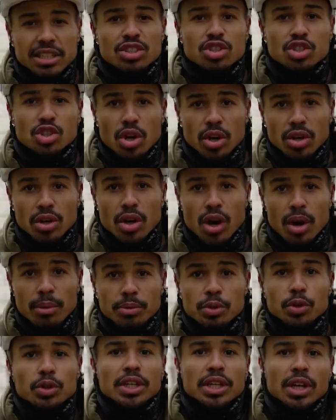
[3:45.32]
in Stocken
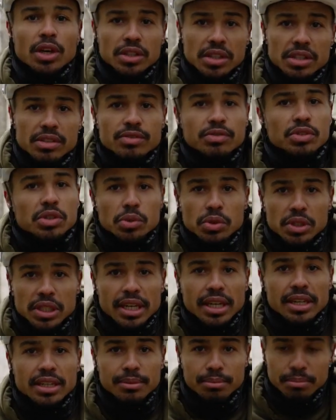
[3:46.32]
kommt und genau das versucht ihr
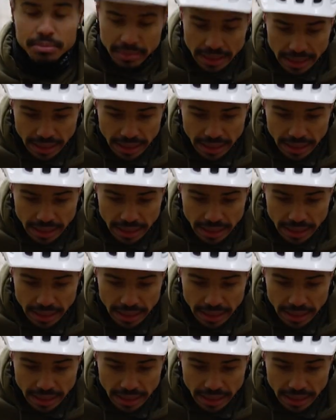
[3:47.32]
dann eben